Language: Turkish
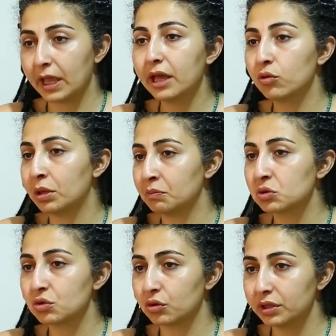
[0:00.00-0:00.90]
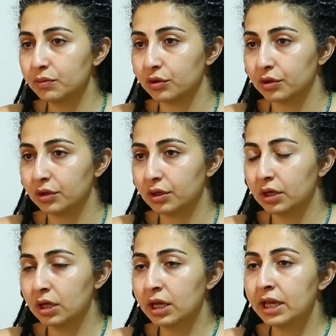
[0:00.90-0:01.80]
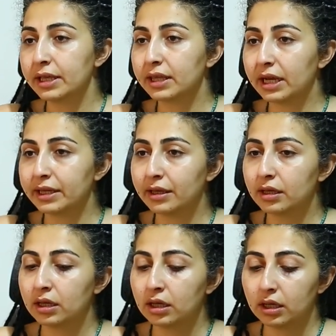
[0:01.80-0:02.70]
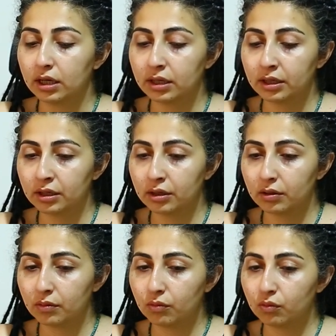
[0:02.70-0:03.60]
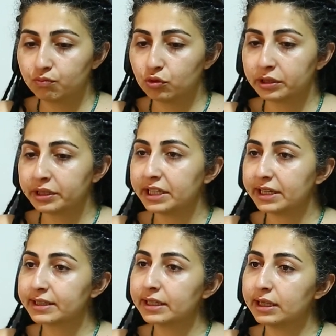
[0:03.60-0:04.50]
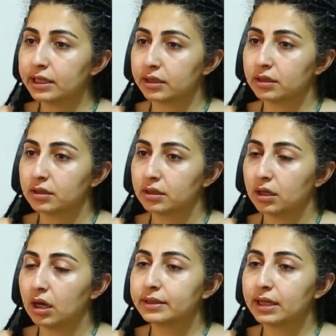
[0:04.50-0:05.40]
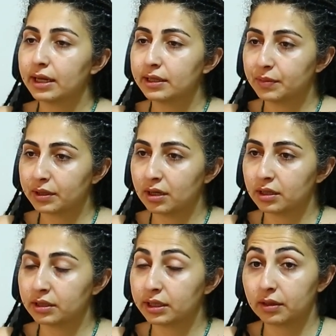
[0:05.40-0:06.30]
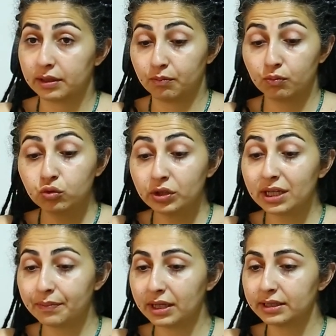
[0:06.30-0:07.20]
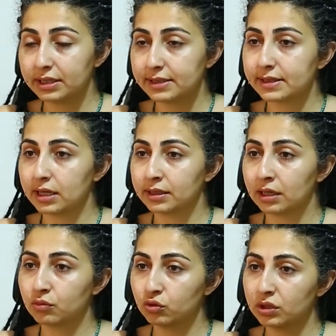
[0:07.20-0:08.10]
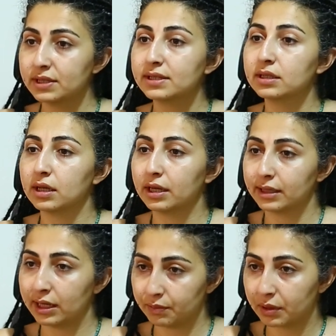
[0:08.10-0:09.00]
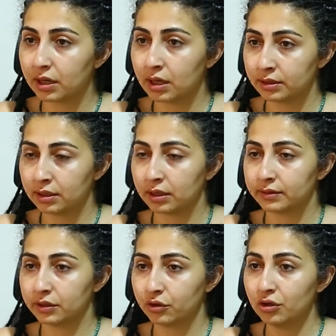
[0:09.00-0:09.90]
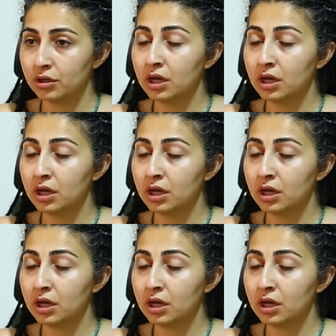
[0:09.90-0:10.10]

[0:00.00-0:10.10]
En önemli soru da bu. Yani ee, buranın yetkilileri, Adalet Bakanlığı ya da bunu yapan insanlar bunu nasıl Adalet Bakanlığı'na aktarıyor?